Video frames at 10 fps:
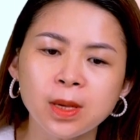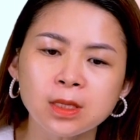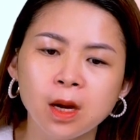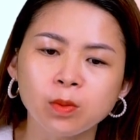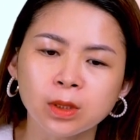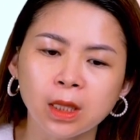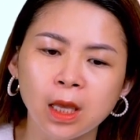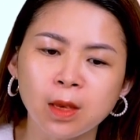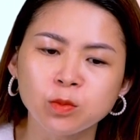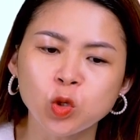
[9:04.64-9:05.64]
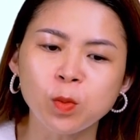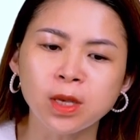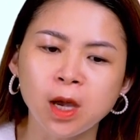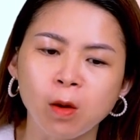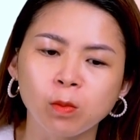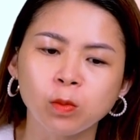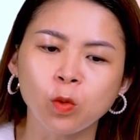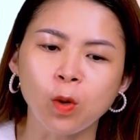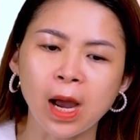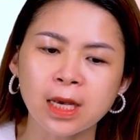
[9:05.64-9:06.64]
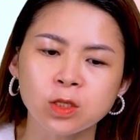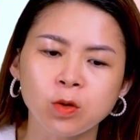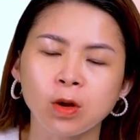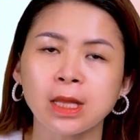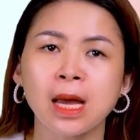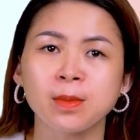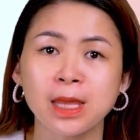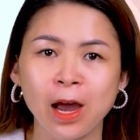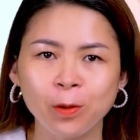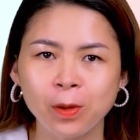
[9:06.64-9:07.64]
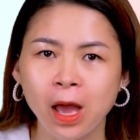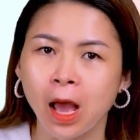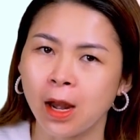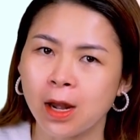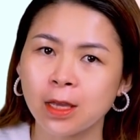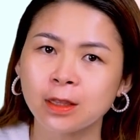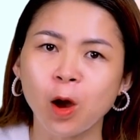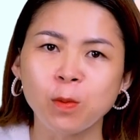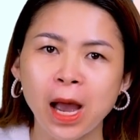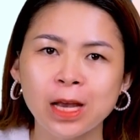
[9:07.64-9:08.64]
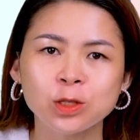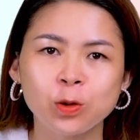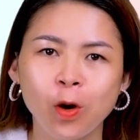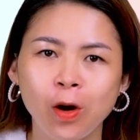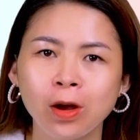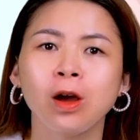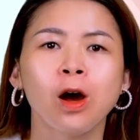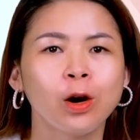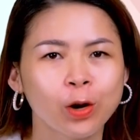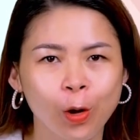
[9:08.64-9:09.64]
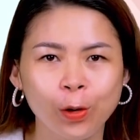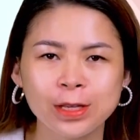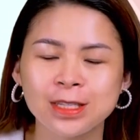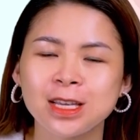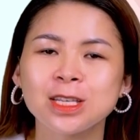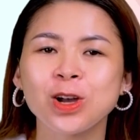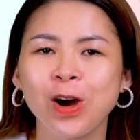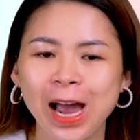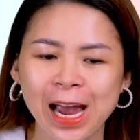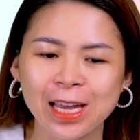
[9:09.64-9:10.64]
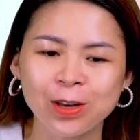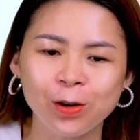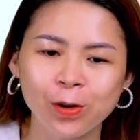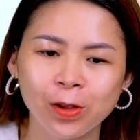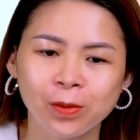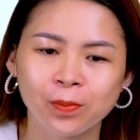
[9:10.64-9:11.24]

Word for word: bây giờ tìm trung bình cộng của hai số đó ta làm thế nào? Lấy tổng hai số đó rồi chia cho hai thôi.